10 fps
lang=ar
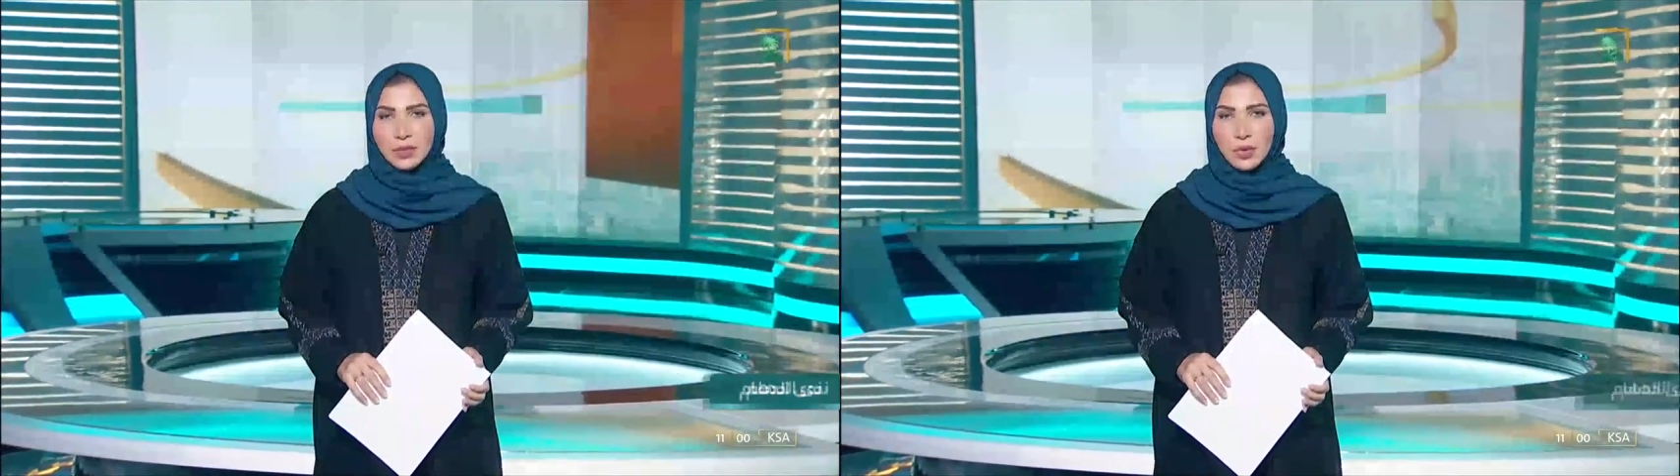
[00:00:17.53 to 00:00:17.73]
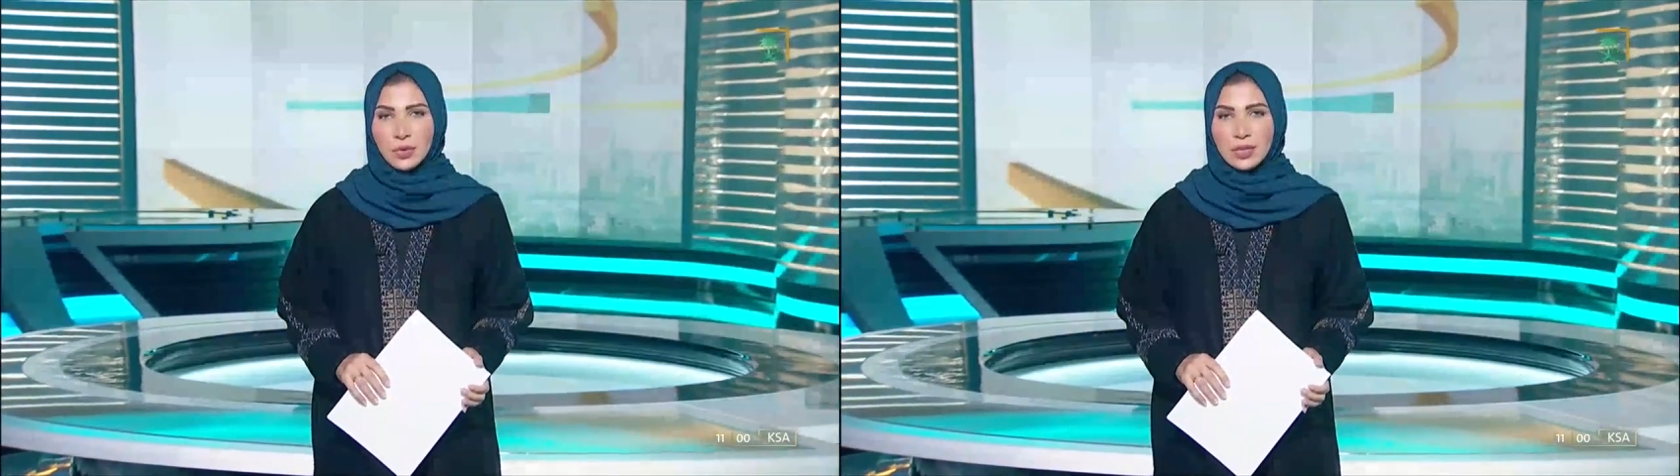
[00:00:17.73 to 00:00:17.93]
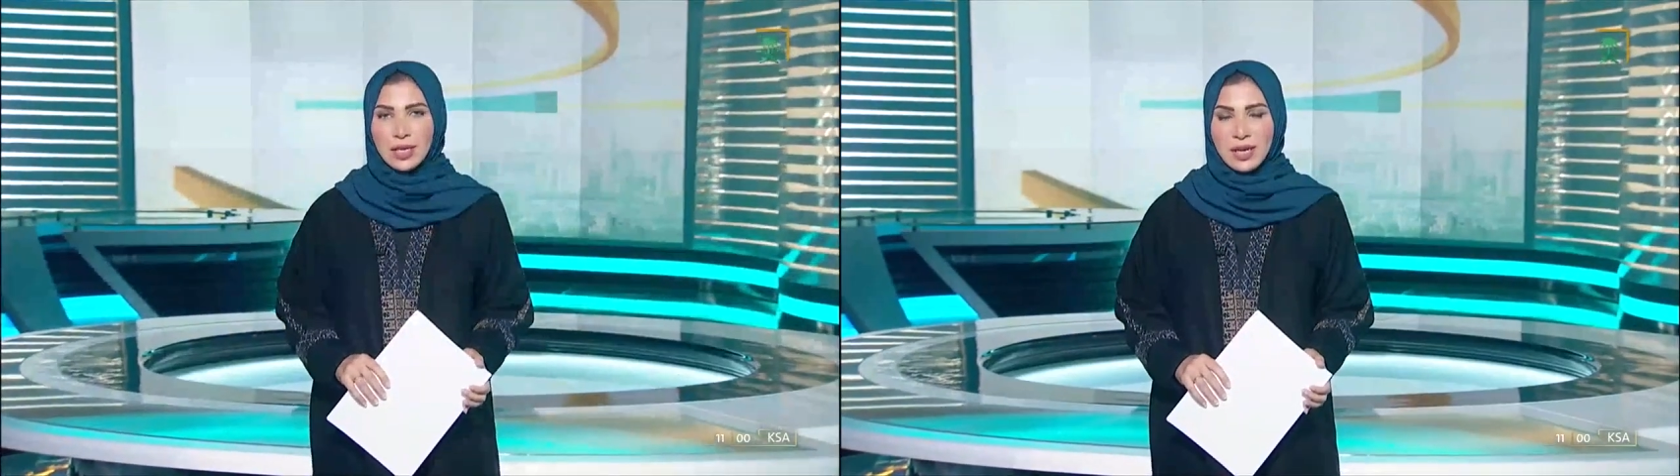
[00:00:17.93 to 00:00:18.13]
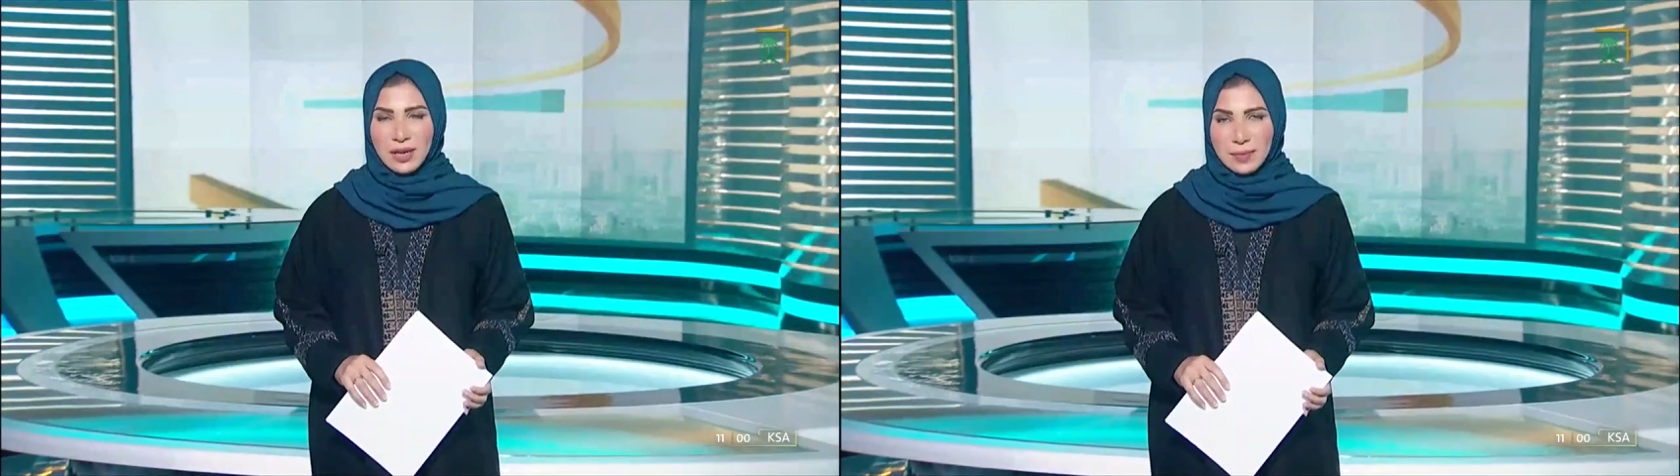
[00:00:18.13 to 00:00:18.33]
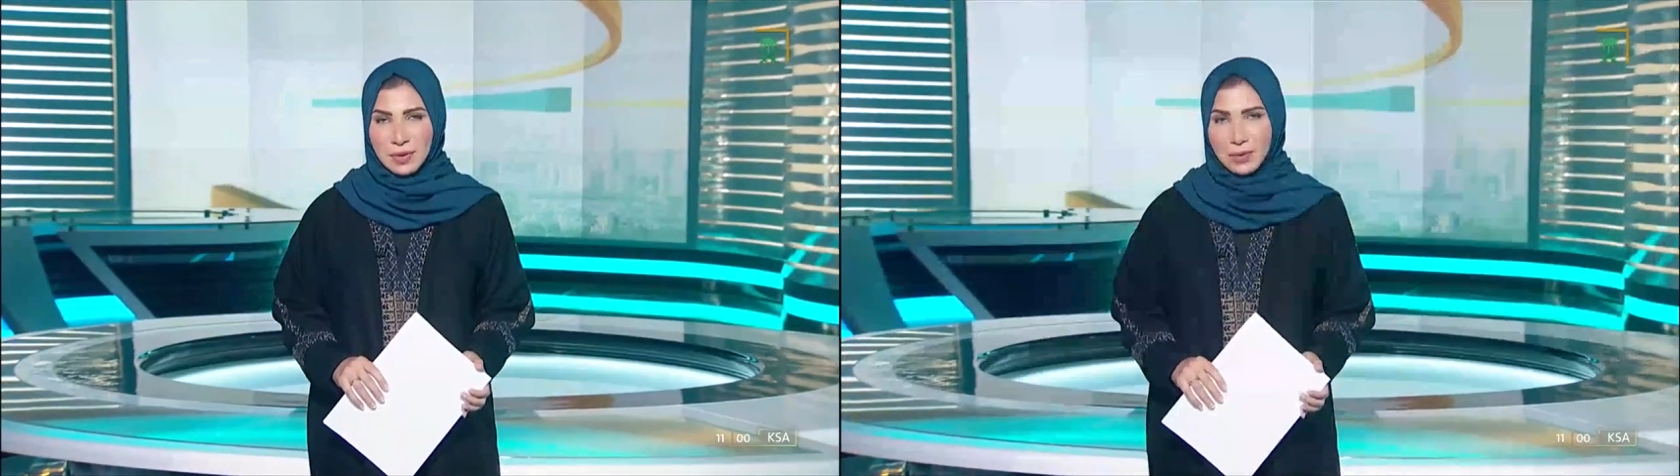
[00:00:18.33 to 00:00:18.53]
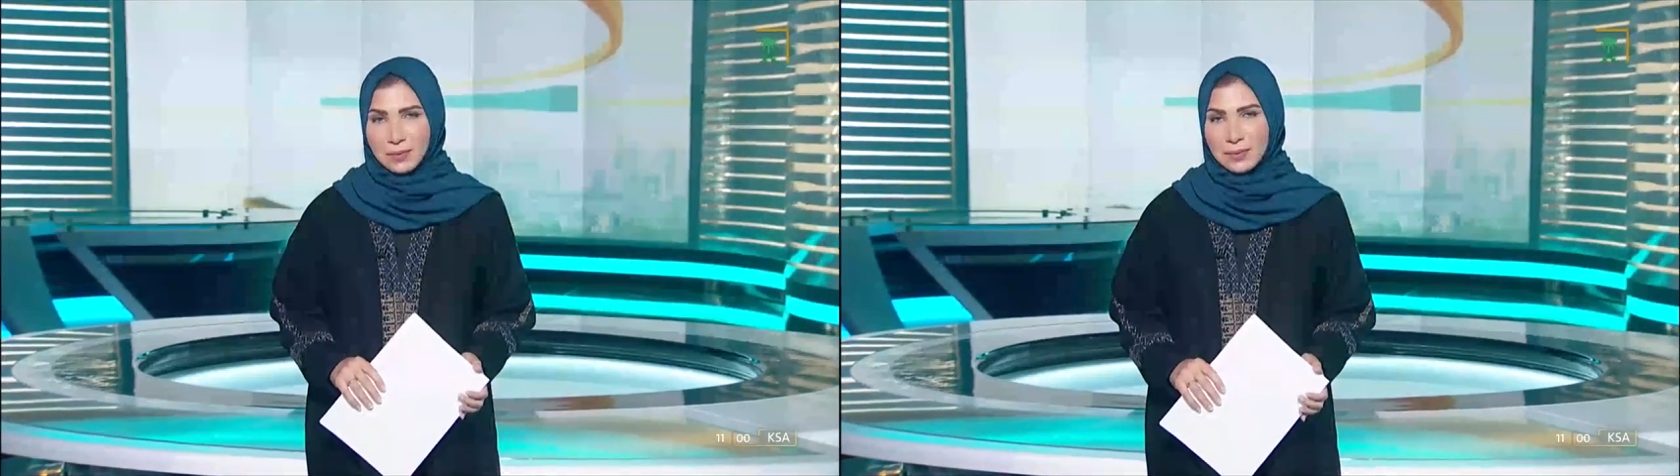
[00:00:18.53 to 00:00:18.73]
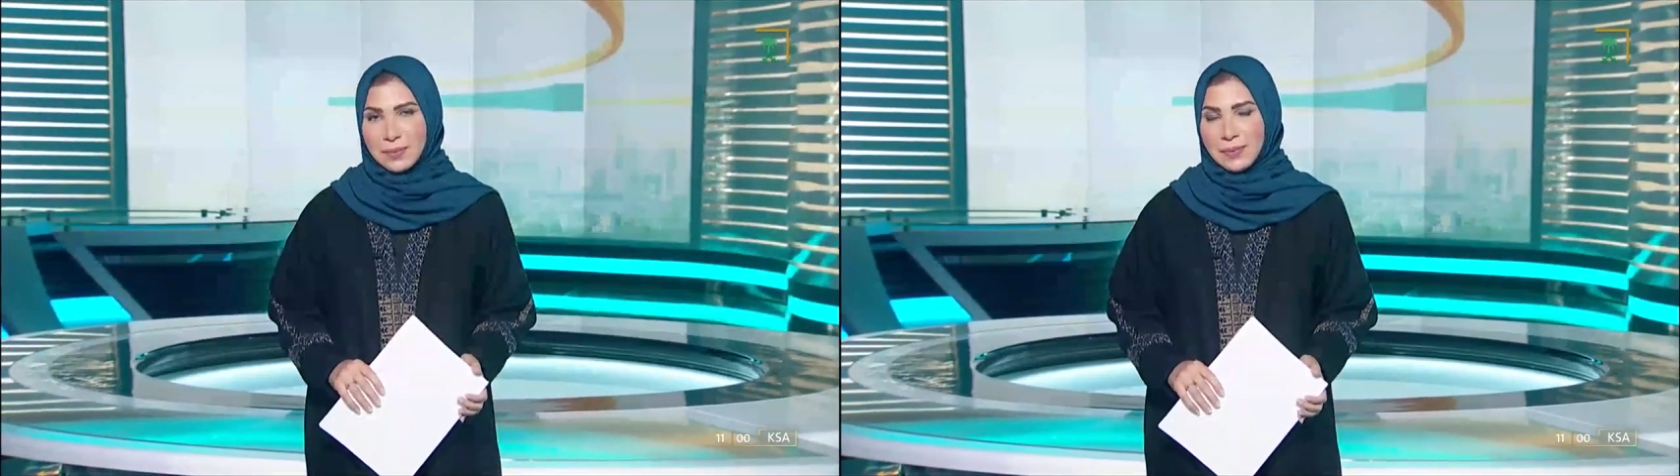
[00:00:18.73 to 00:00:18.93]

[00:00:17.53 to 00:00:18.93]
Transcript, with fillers: السعودية أهلا بكم